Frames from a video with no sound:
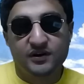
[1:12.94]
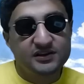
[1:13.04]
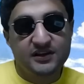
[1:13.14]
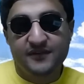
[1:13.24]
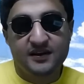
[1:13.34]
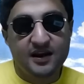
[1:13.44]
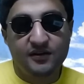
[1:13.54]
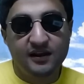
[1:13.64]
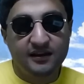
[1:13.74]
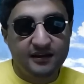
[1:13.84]
هو انا شايف ان
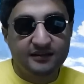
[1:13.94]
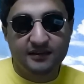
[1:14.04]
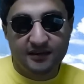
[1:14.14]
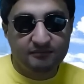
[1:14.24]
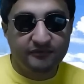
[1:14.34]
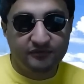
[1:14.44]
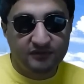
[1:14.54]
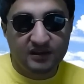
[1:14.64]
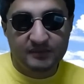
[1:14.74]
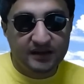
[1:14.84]
اول حاجه الاتيكيت المفروض
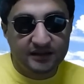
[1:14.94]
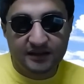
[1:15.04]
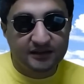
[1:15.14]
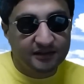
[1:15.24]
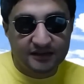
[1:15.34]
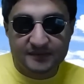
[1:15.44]
تعملها ان هي تغير